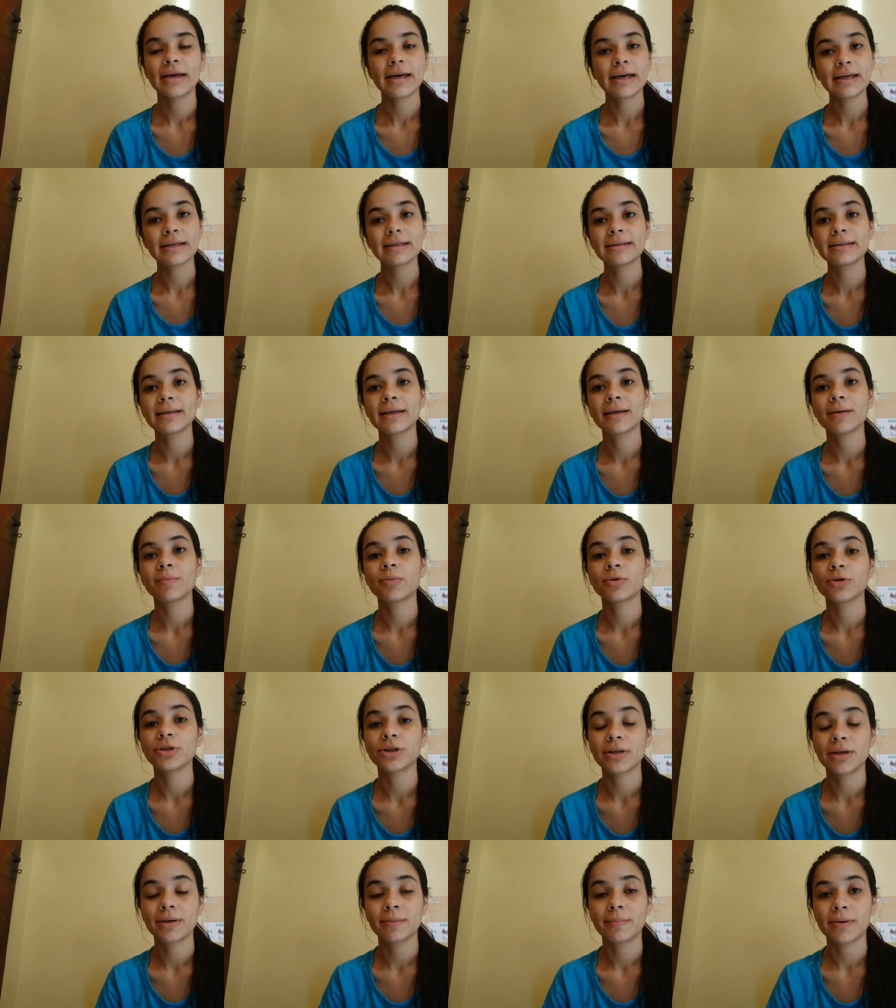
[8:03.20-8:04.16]
Esse que
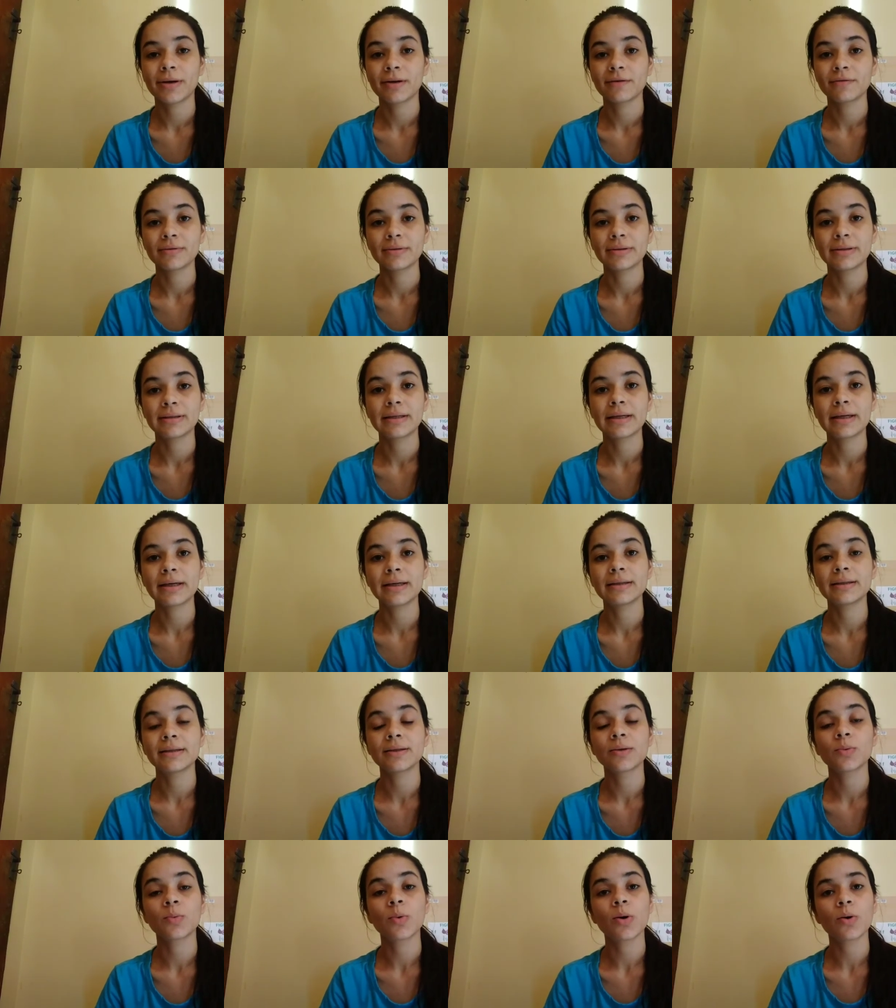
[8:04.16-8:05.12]
mostrei para
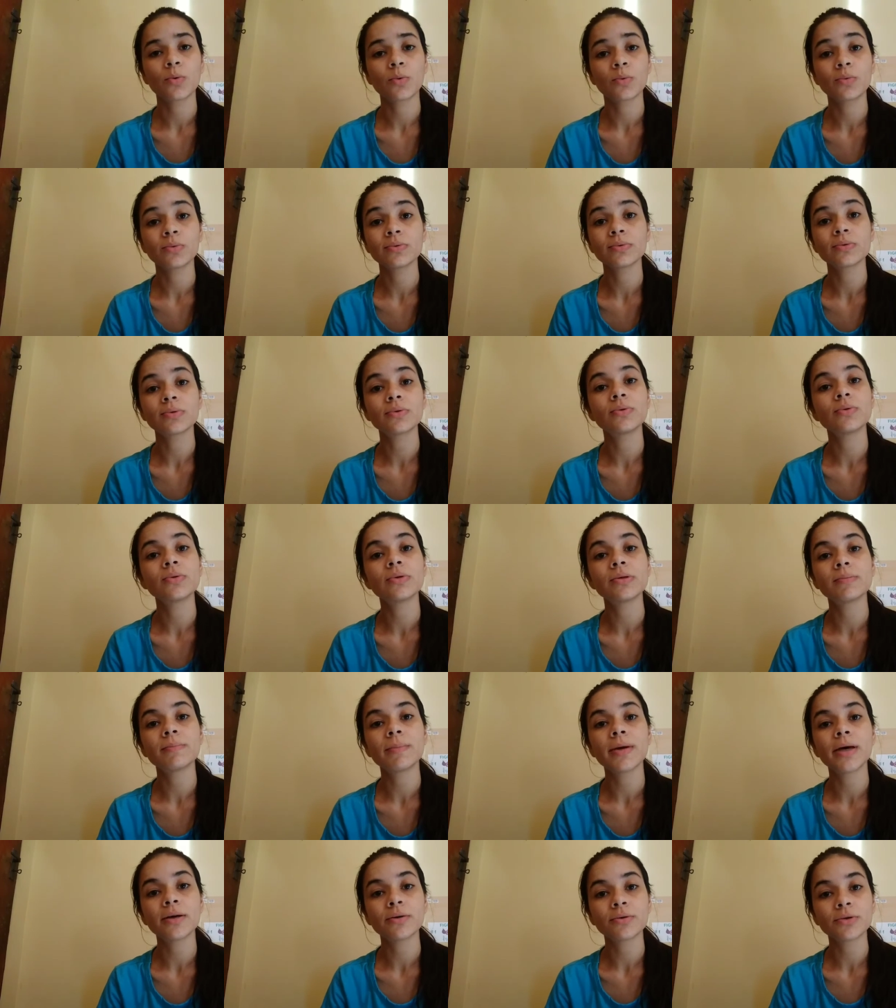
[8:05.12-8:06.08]
vocês são alguns dos
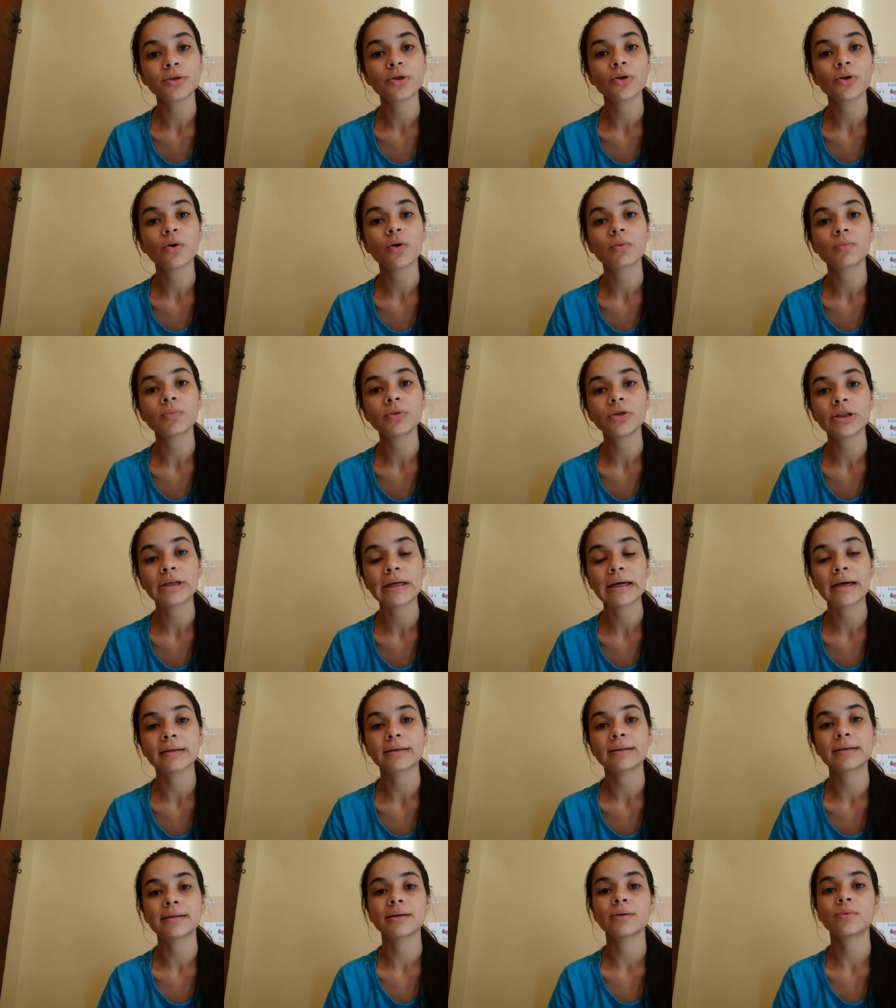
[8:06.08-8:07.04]
meios de
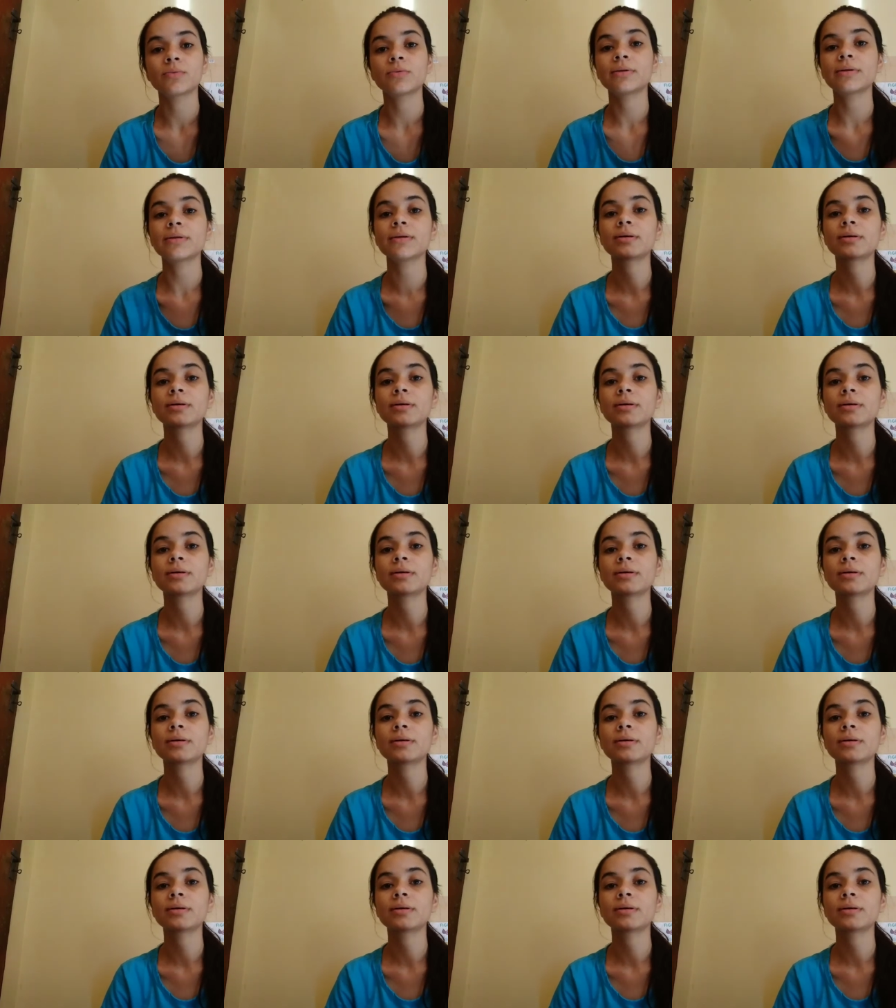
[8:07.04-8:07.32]
comunicação,